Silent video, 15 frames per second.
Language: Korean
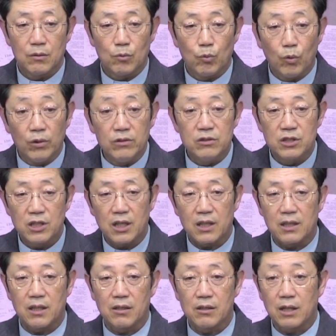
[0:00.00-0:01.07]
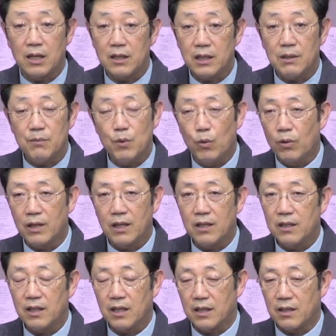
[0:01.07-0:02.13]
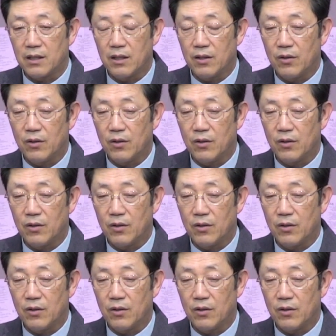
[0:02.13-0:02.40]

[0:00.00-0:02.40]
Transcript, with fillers: 원치 않아요. 그 하나님이 원하는 게 아니에요.